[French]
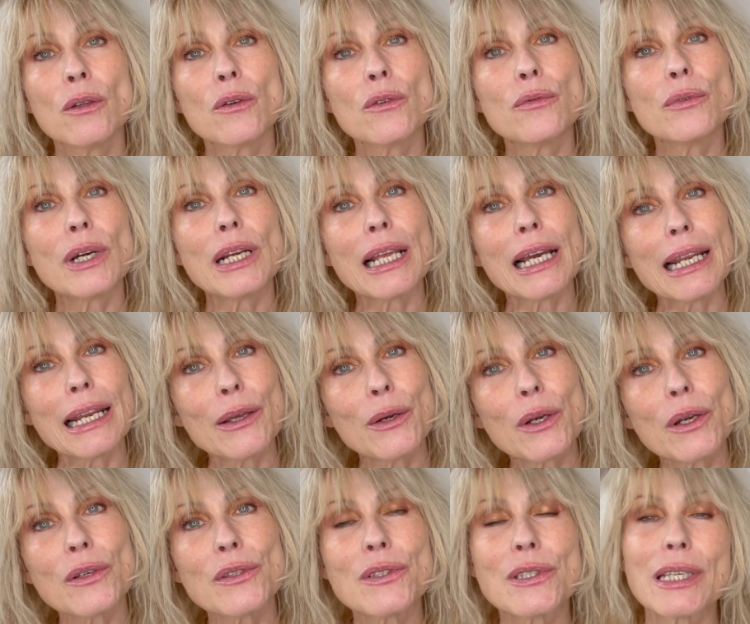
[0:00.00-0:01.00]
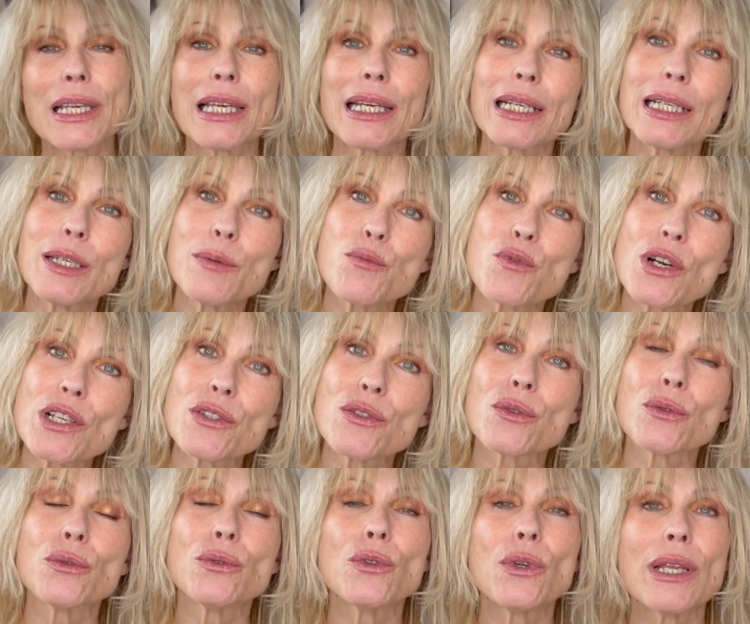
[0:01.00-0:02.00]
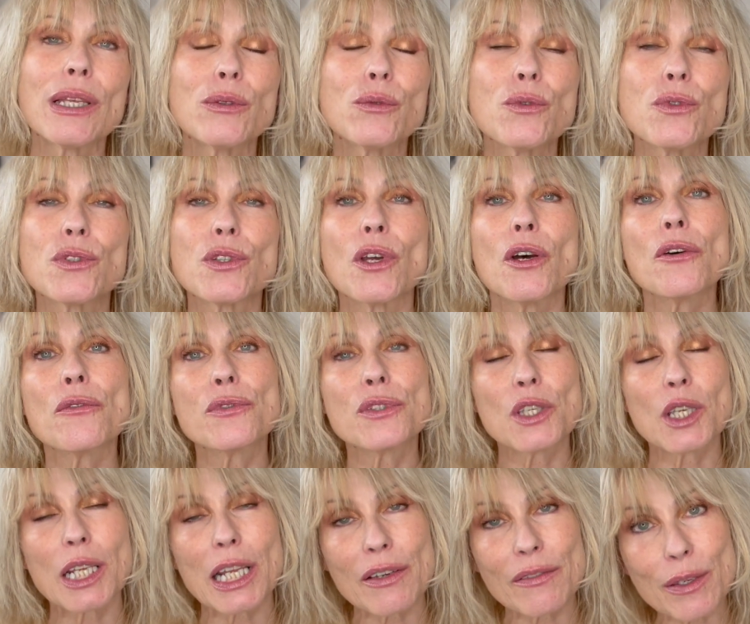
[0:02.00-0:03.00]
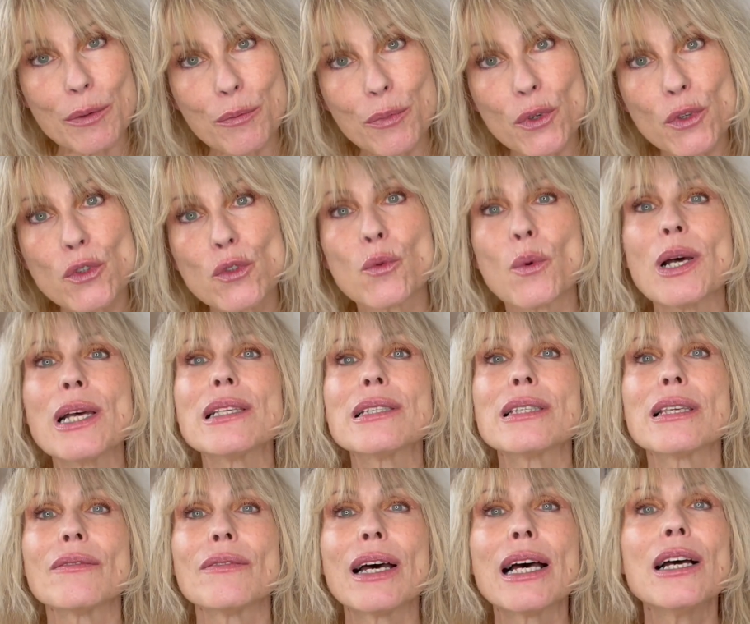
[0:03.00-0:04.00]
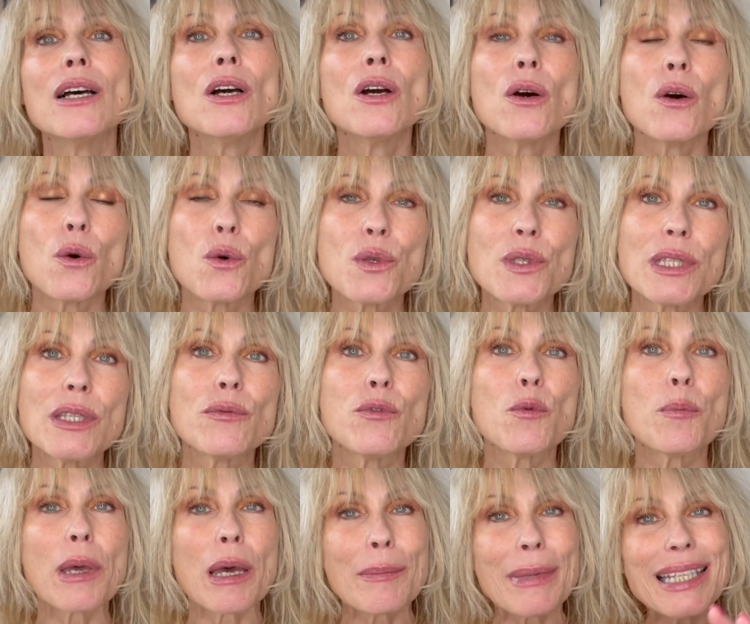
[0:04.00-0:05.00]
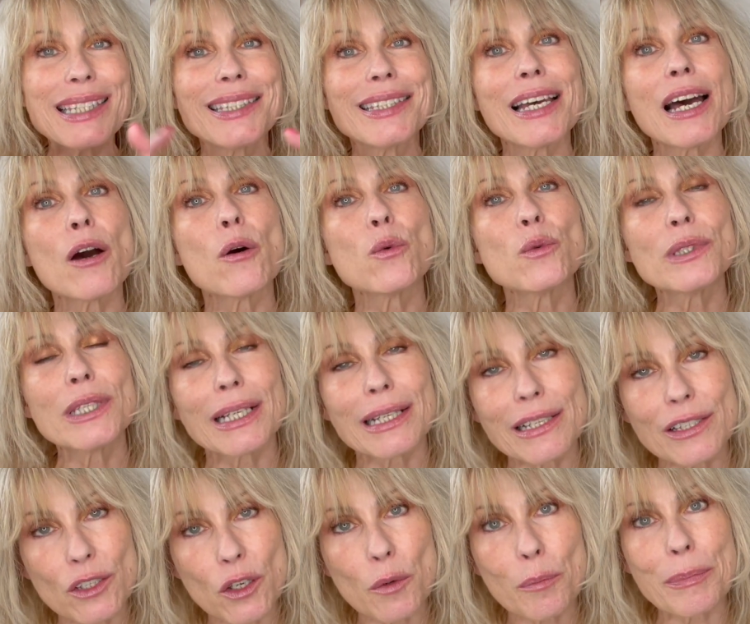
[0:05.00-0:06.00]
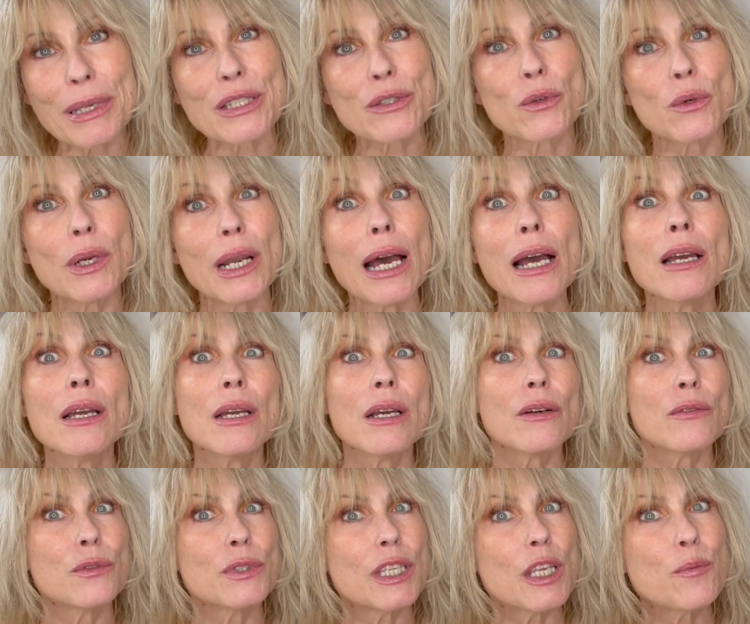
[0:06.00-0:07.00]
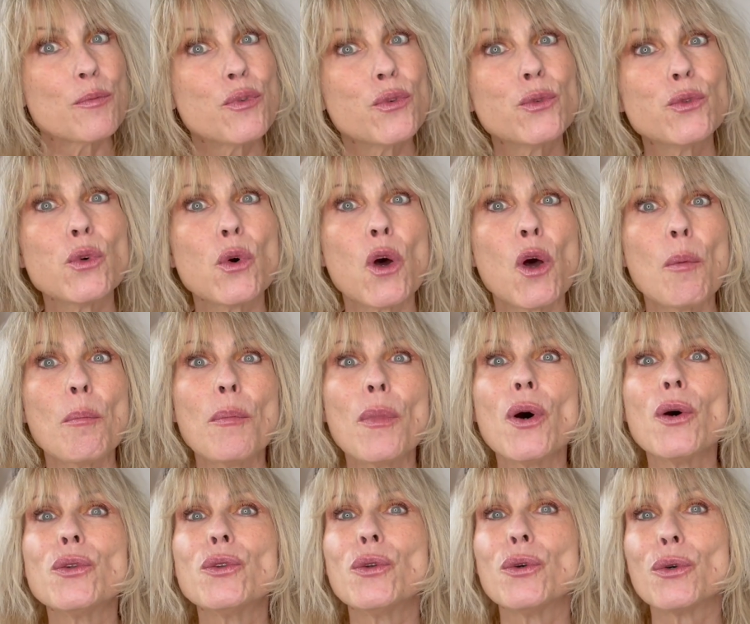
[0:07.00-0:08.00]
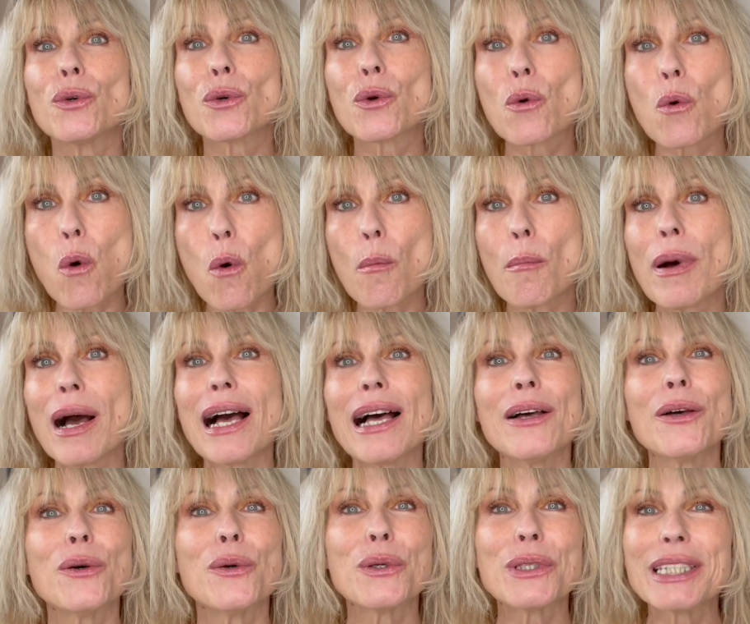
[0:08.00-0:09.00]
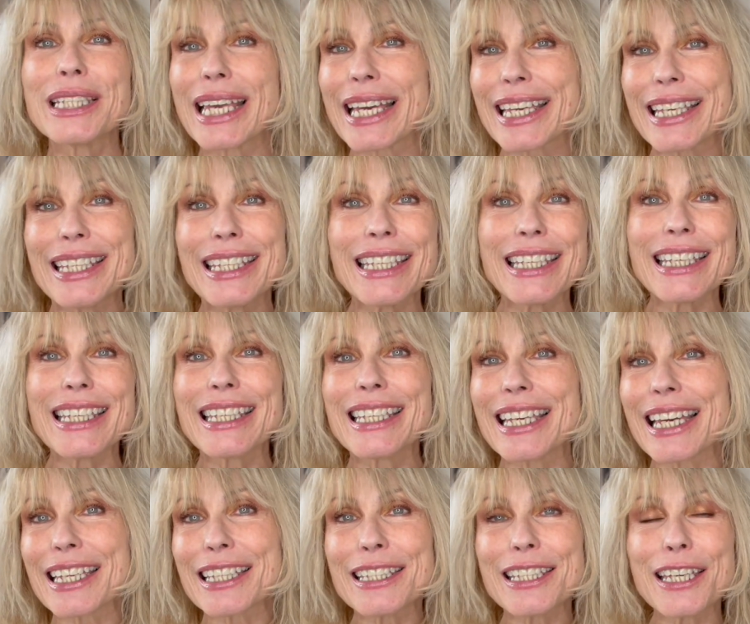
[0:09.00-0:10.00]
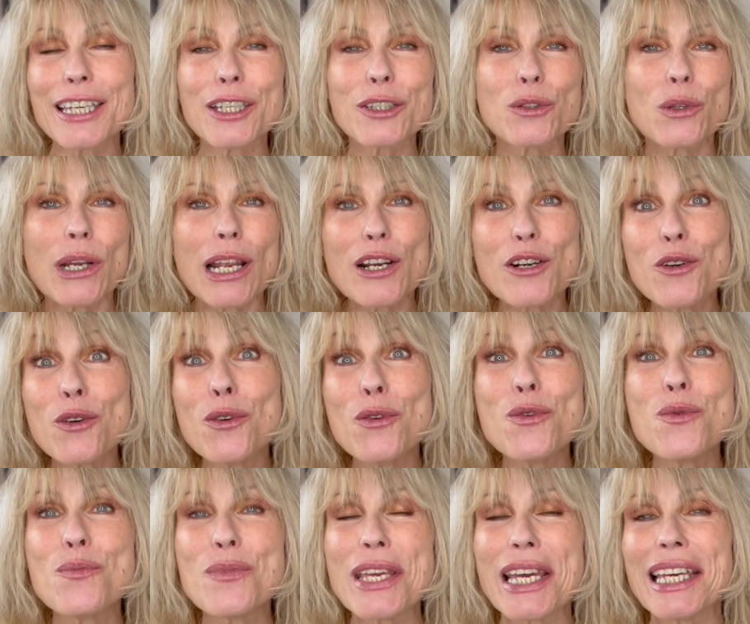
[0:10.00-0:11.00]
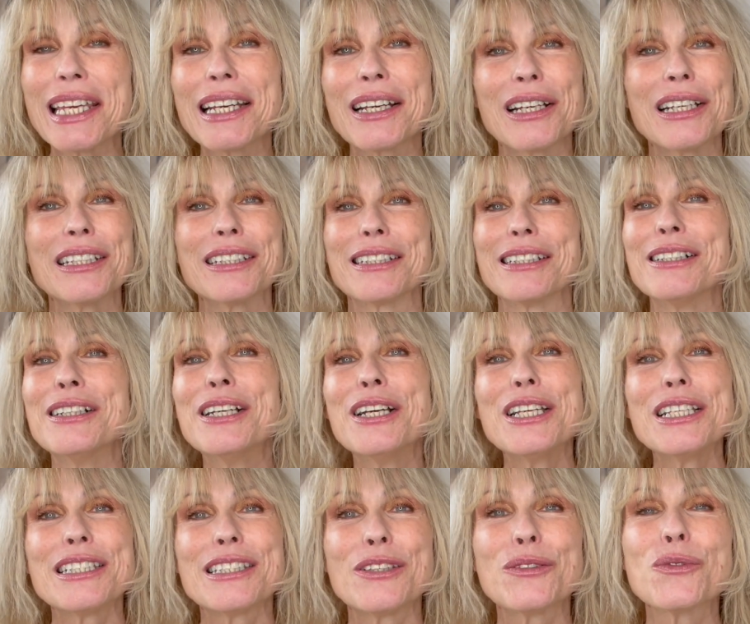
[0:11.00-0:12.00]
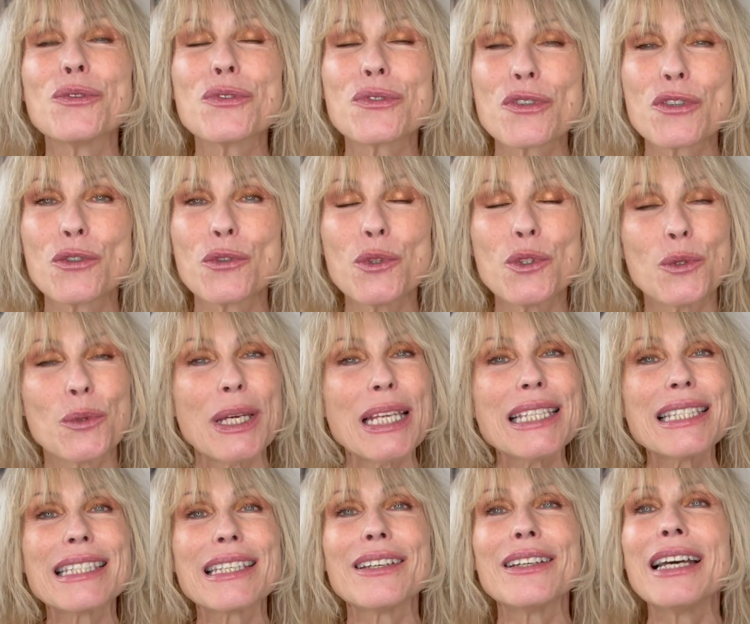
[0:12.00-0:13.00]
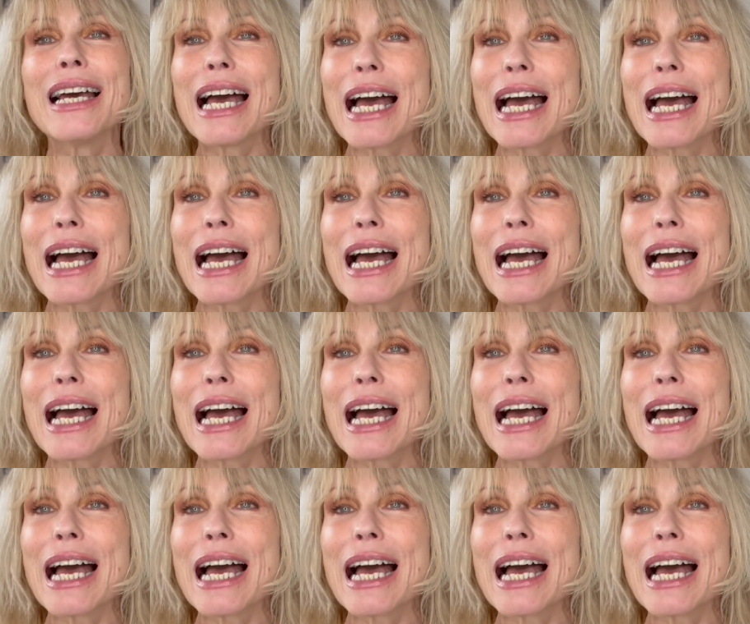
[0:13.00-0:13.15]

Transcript: Donc voilà, le cancer, les poissons, de la douceur, vous en avez besoin. Ça va aussi vous permettre d'arrondir les angles parce que là, vous êtes plutôt en mode combat, guerrier, guerrière de la lumière. Hein. C'est tout ce que je vous souhaite.